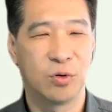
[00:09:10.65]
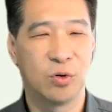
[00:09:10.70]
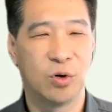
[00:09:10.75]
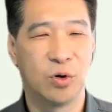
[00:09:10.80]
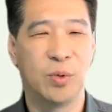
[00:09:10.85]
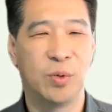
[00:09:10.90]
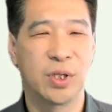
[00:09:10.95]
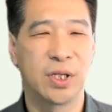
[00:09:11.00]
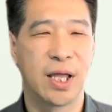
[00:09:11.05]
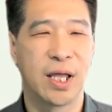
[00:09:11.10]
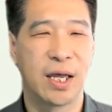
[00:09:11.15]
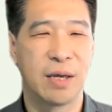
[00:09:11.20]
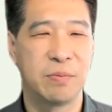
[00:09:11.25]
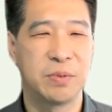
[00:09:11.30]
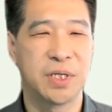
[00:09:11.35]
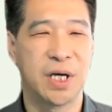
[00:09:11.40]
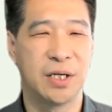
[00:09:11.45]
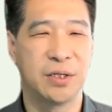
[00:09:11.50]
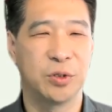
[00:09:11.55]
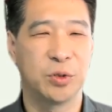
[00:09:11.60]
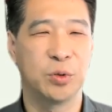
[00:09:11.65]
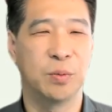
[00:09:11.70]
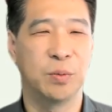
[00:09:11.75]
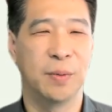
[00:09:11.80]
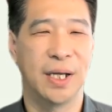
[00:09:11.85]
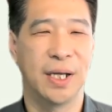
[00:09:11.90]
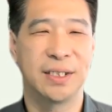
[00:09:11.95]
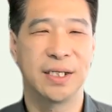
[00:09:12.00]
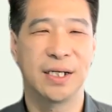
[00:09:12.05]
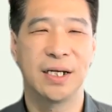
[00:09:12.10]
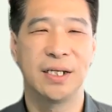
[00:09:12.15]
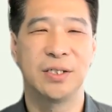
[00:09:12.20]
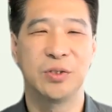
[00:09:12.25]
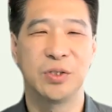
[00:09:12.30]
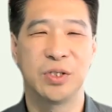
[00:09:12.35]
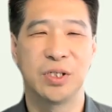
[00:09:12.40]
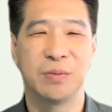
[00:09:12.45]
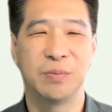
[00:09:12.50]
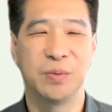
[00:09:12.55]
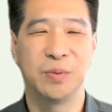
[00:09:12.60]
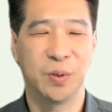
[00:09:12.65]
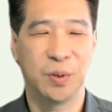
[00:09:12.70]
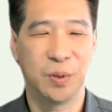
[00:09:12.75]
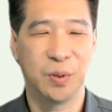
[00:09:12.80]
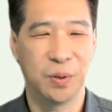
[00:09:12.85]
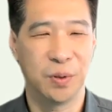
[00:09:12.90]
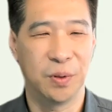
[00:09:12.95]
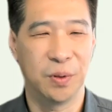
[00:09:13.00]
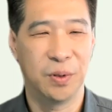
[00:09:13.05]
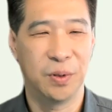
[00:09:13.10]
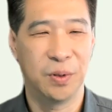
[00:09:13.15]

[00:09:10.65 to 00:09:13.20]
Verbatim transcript: 구원받은 하나님 자녀도 마찬가지로 지금도